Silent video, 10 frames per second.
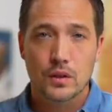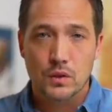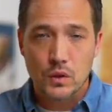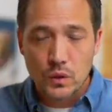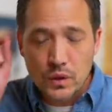
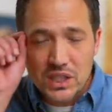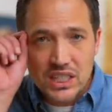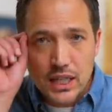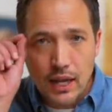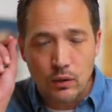その
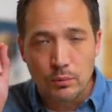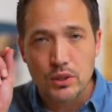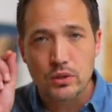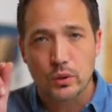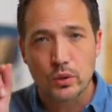視点を持
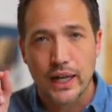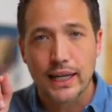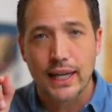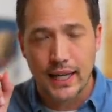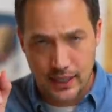つことだ
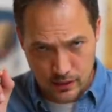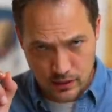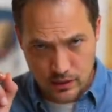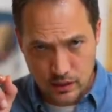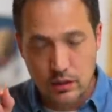けで
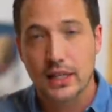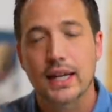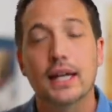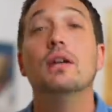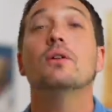
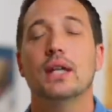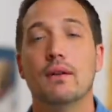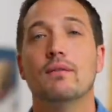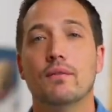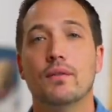クリアできるのね。
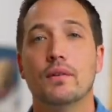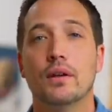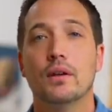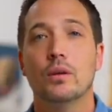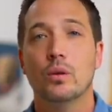
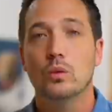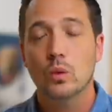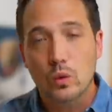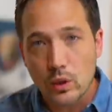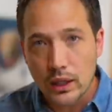
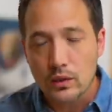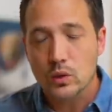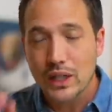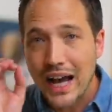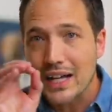残り、
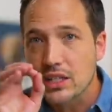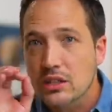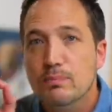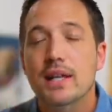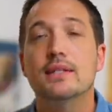それが
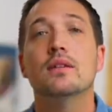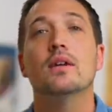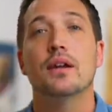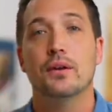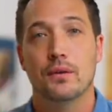80%
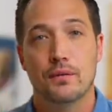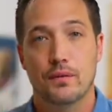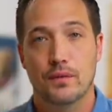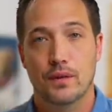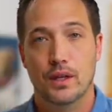なのよ。
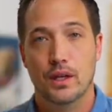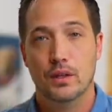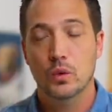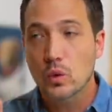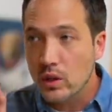
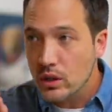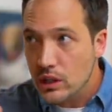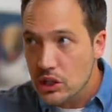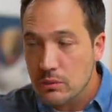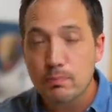残りの
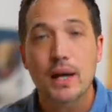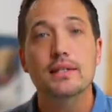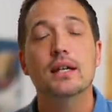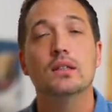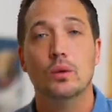
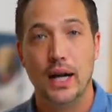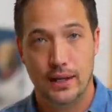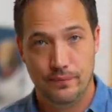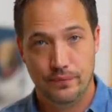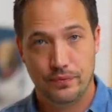20%は、